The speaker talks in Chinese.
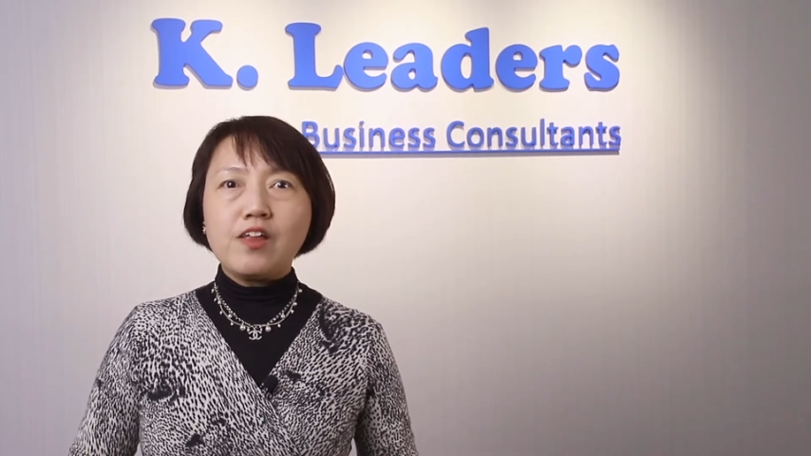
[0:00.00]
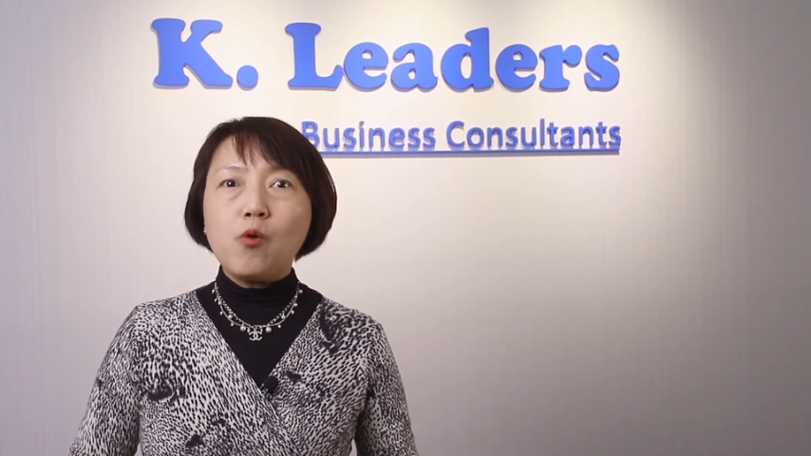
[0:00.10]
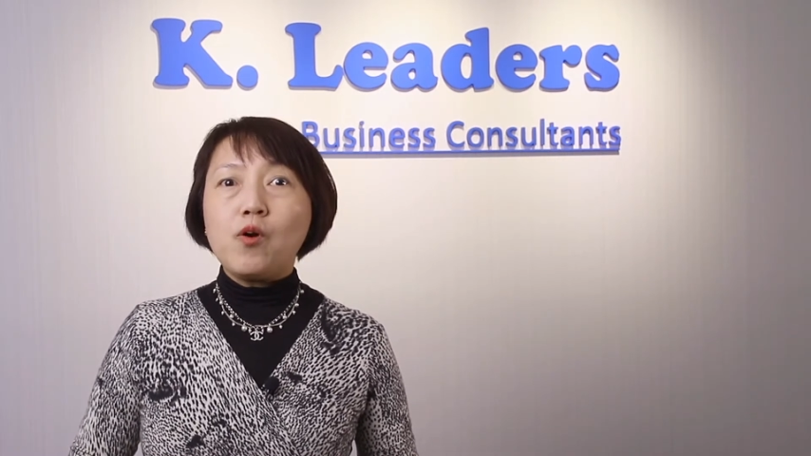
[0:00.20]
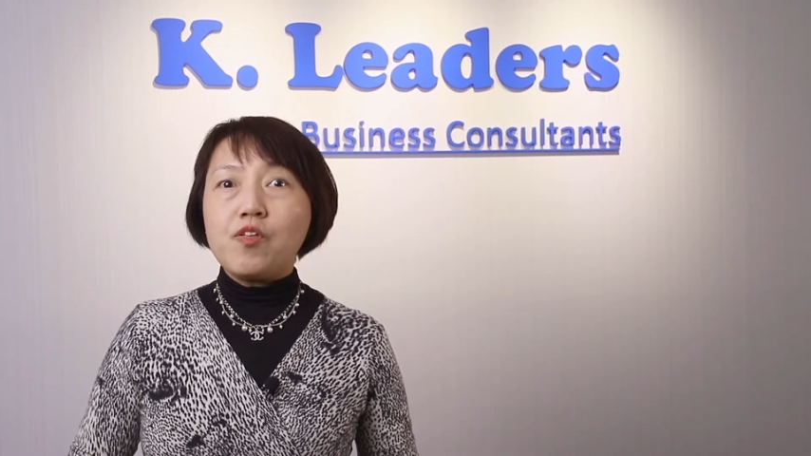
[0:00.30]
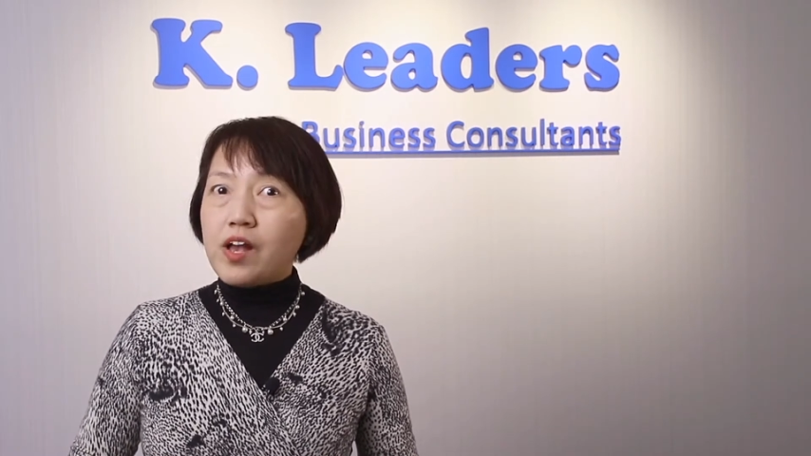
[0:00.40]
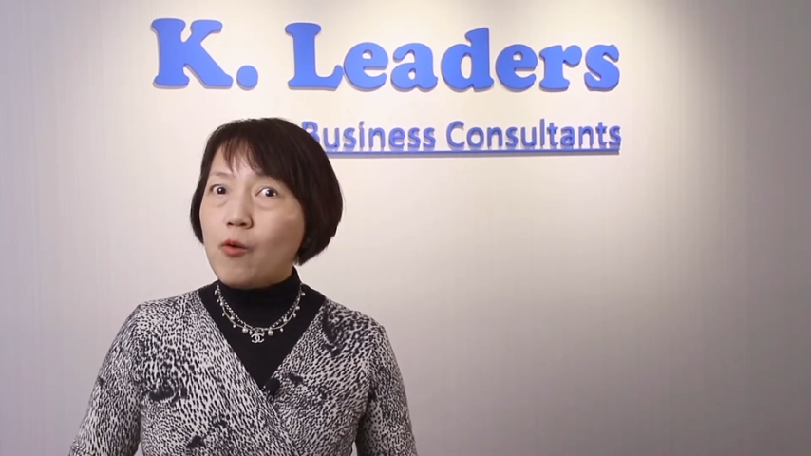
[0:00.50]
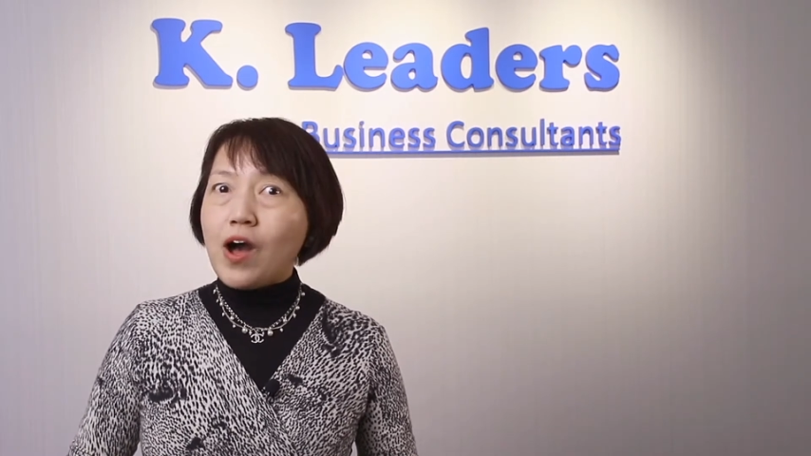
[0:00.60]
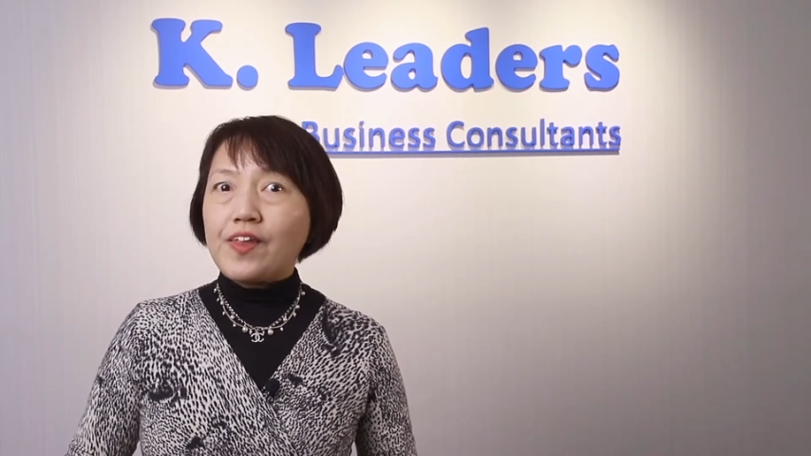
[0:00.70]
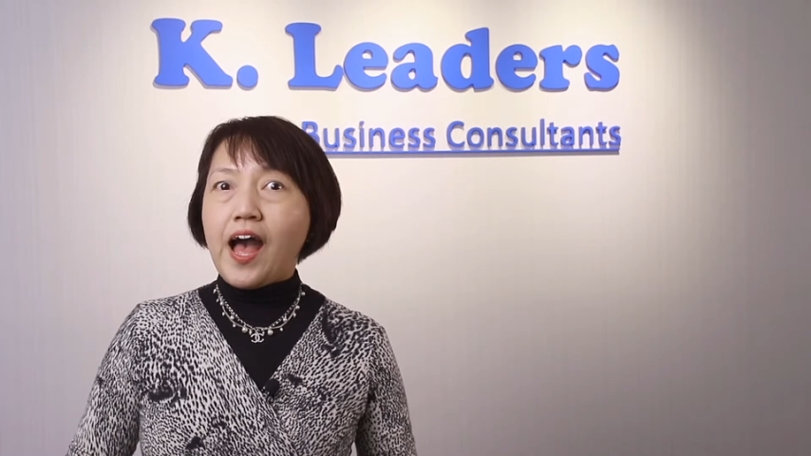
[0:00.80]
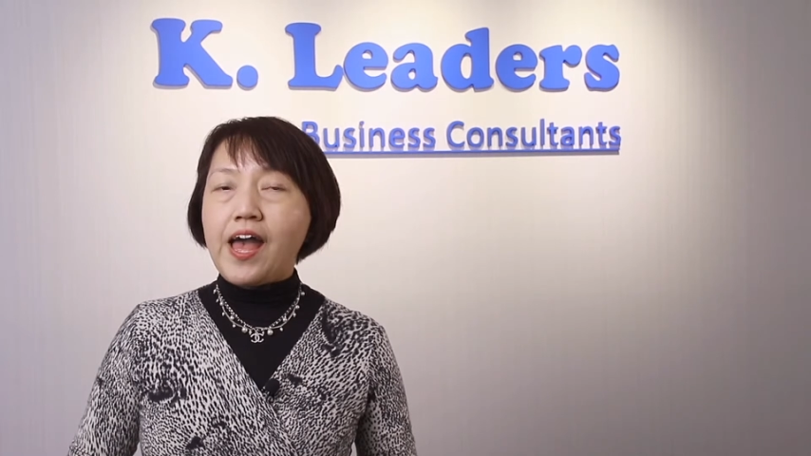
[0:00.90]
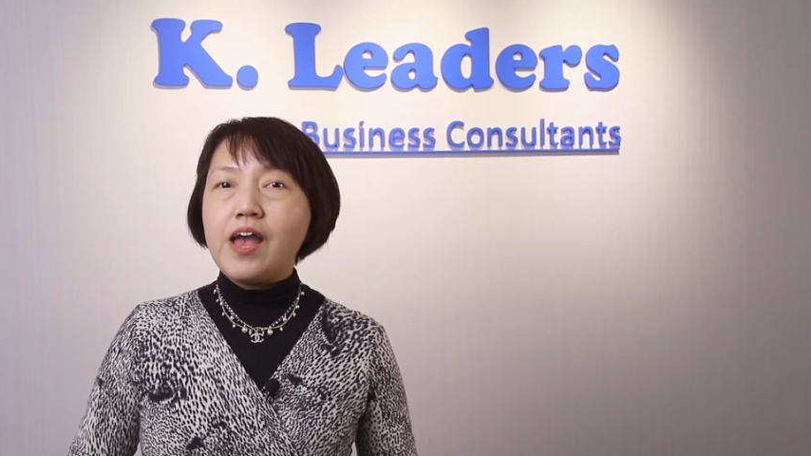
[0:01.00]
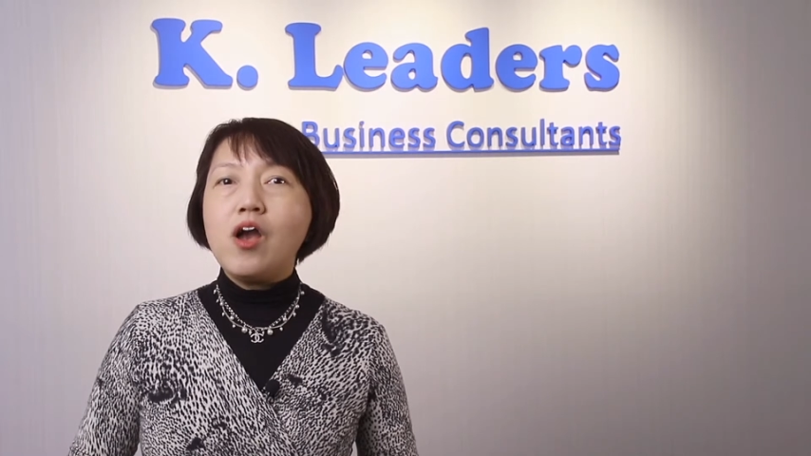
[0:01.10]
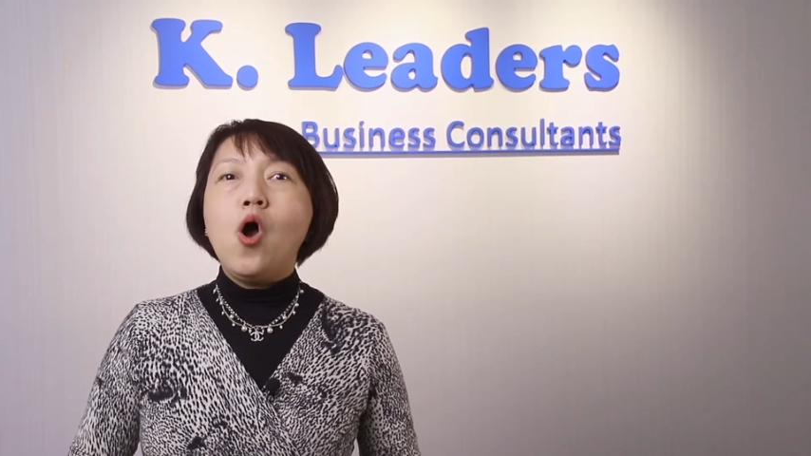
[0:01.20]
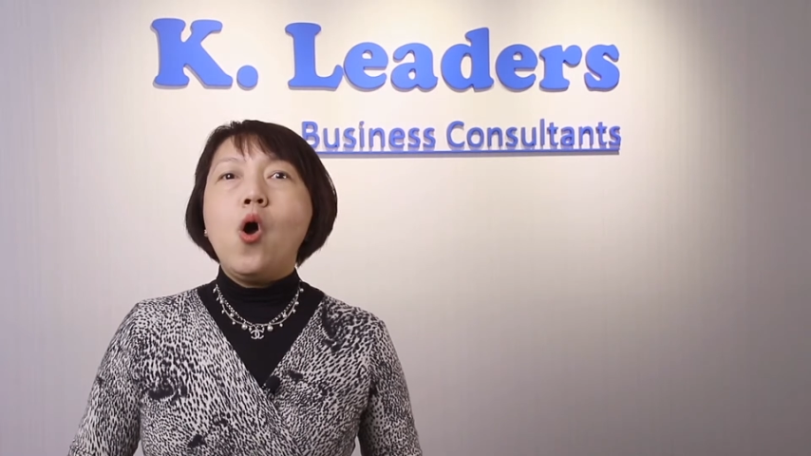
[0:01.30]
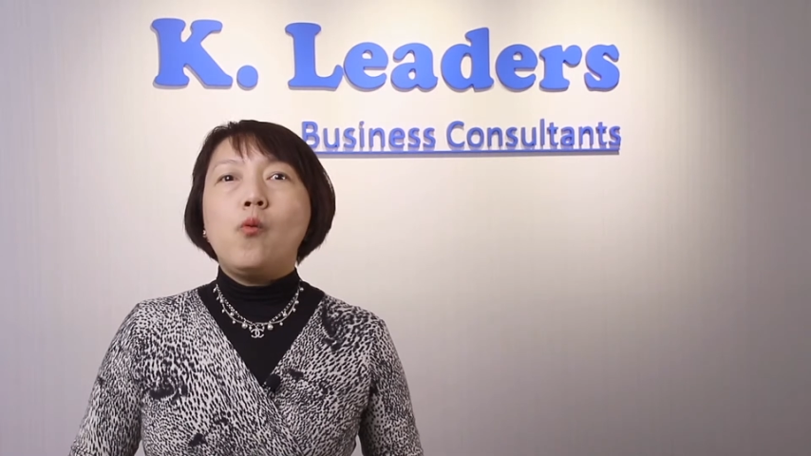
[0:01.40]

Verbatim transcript: 来到我这个网台，